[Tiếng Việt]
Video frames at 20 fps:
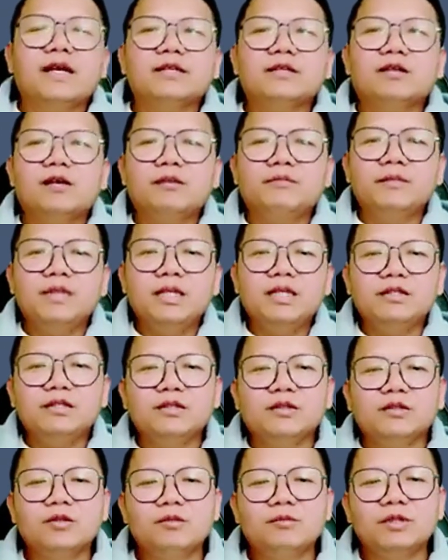thom ấy chỉ
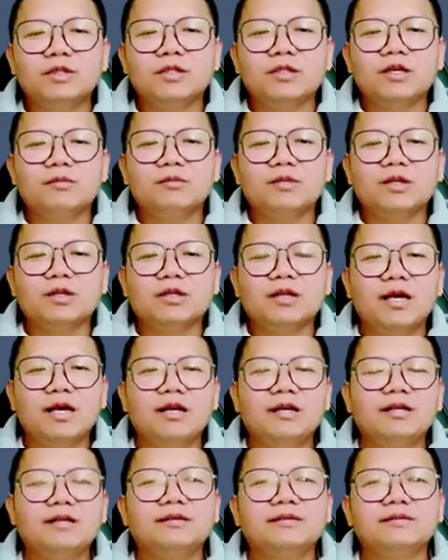thua mình toàn một
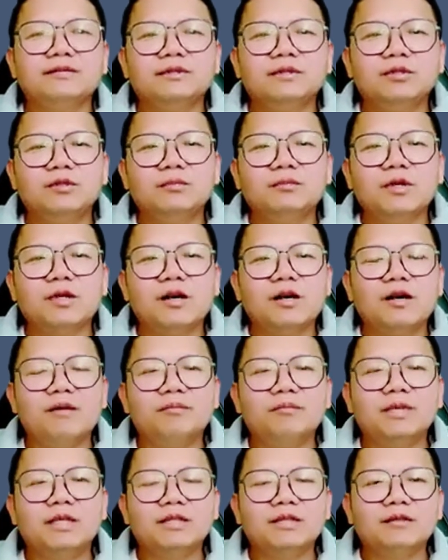đó tôi bật không
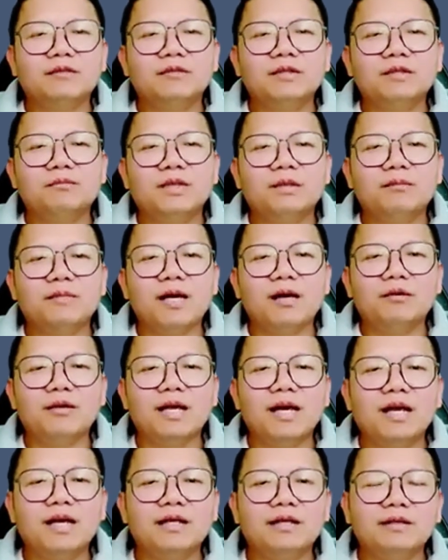mấy câu về mình màu
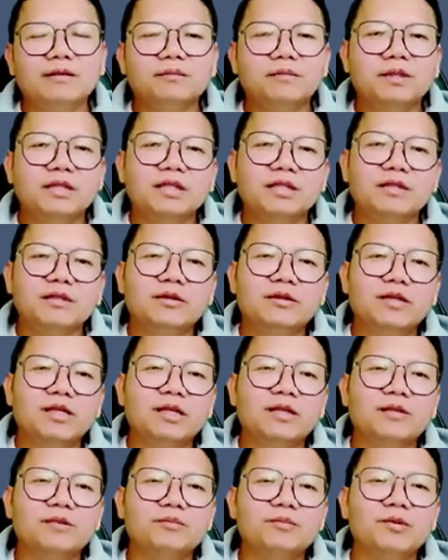đá còn được thua đây
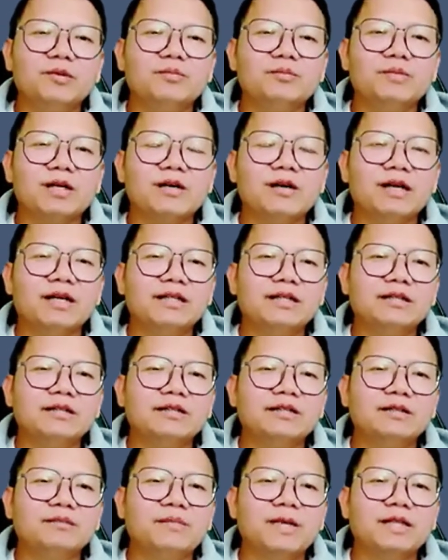cầm phun bật cọt nữa
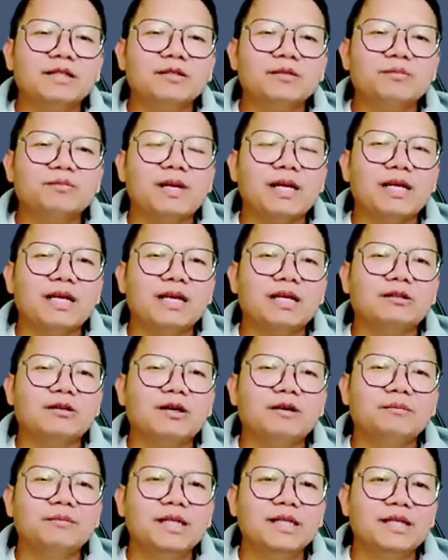cứ ba chục pana
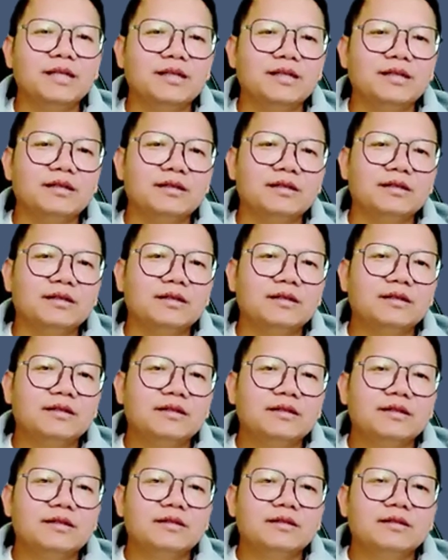thom ấy
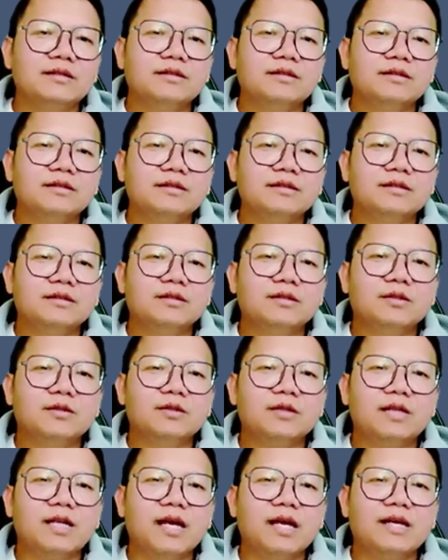cứ
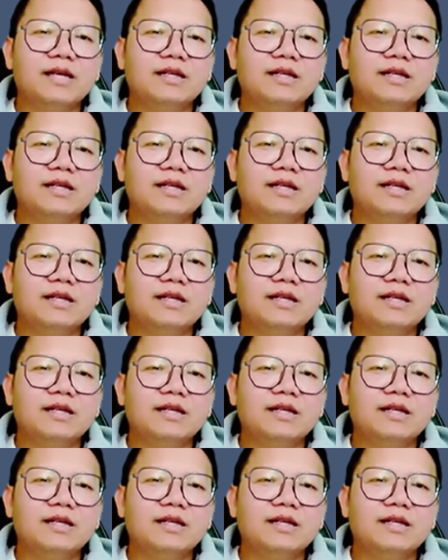thua đá